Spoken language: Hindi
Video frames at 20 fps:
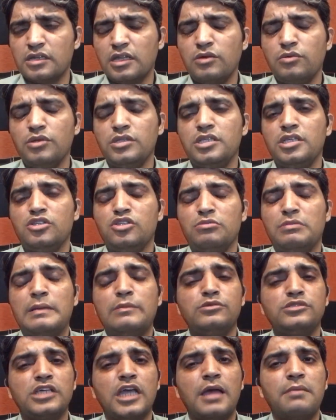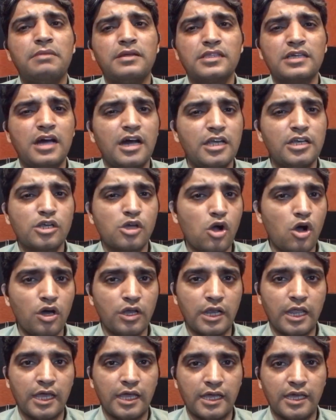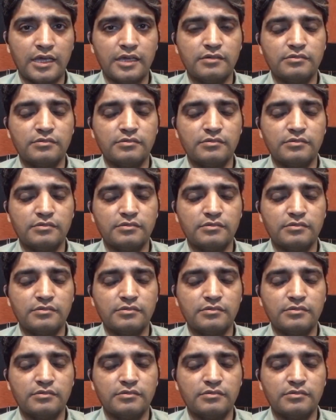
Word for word: नहीं हुई थी तो मैंने पूछा अहमद खान कौन है